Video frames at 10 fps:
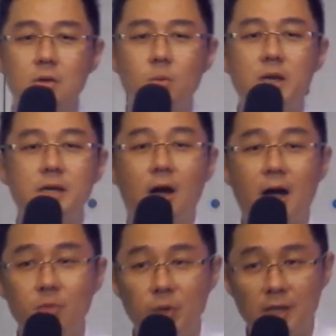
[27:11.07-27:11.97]
为了要
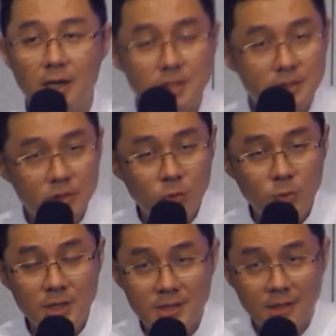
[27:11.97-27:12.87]
安慰他，是出
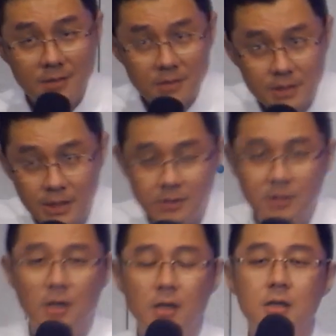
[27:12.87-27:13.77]
于真心
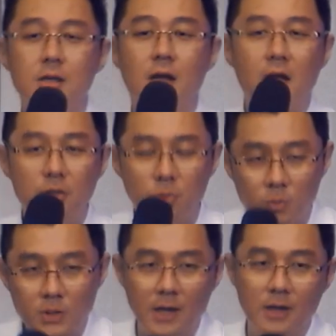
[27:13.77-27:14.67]
的爱
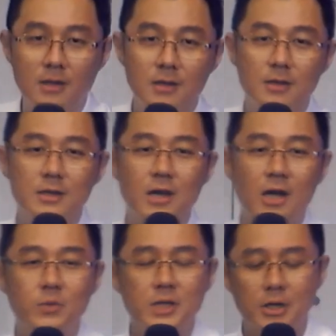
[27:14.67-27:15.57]
护他，要
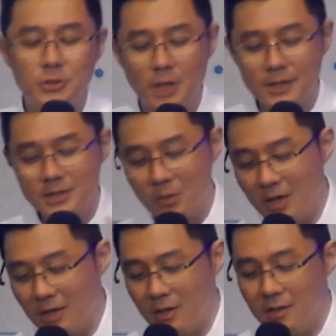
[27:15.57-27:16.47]
安慰他，就来找
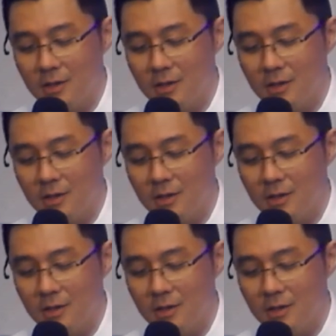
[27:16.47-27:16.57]
他。